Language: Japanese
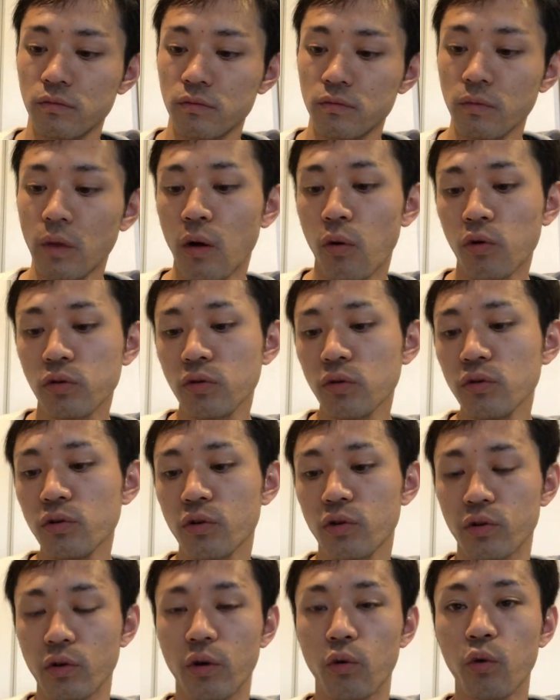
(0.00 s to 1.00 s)
まあほとん
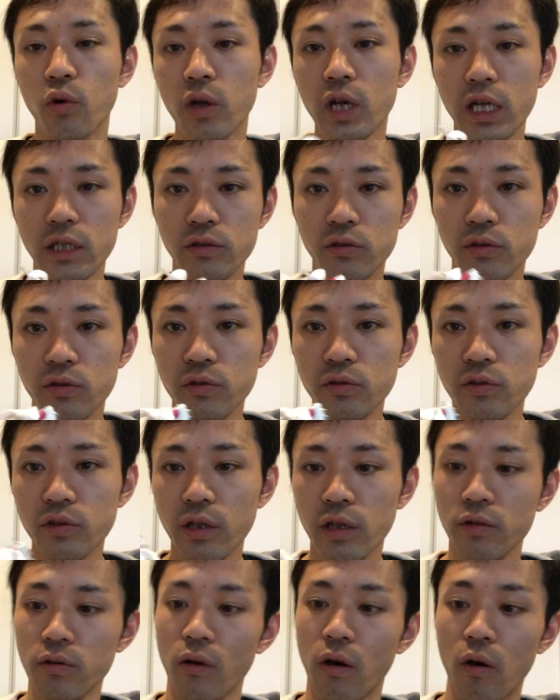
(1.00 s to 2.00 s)
どの人はこれがツール
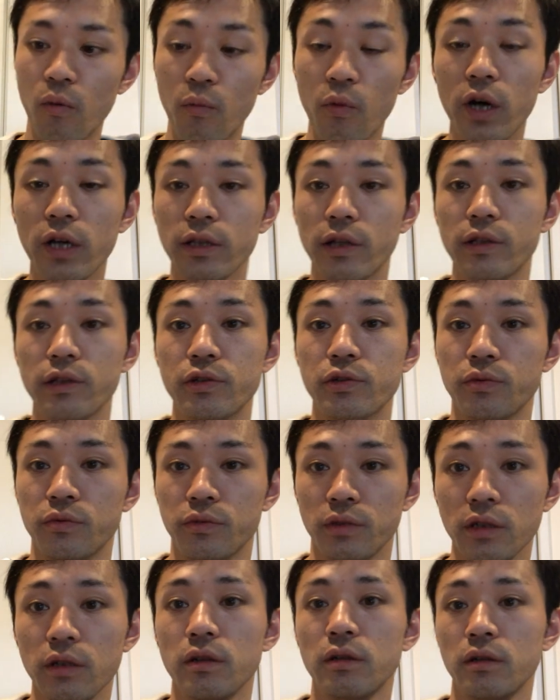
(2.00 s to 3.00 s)
だとは思わないでしょ
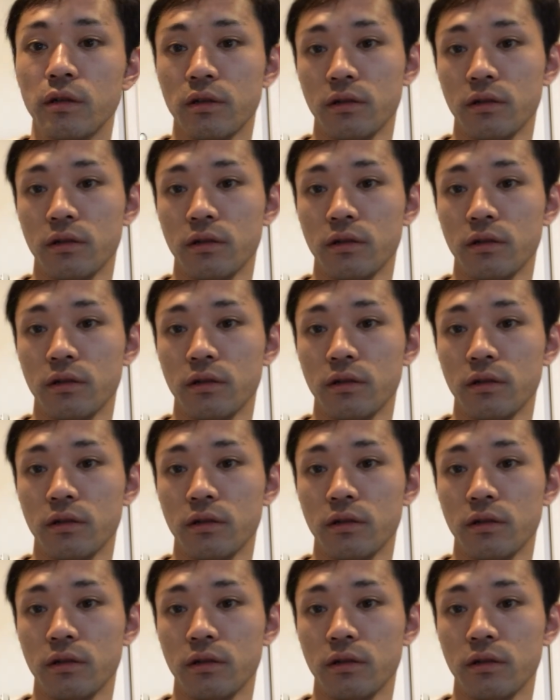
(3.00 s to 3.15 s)
うね